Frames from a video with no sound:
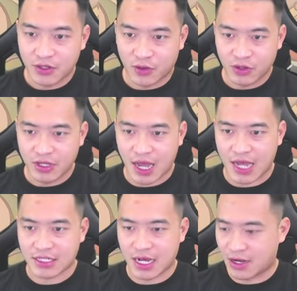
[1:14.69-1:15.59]
Cốt thứ
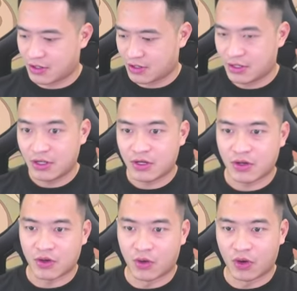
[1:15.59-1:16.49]
hai xem nào.
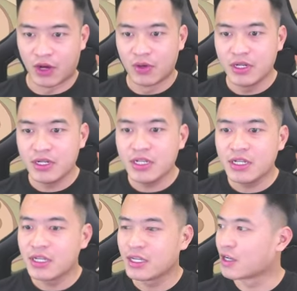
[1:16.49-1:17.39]
Ok luôn.
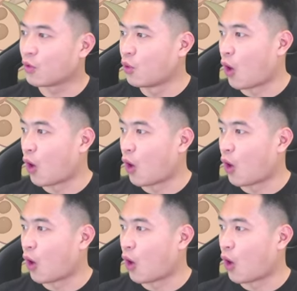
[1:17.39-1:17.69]
Ui,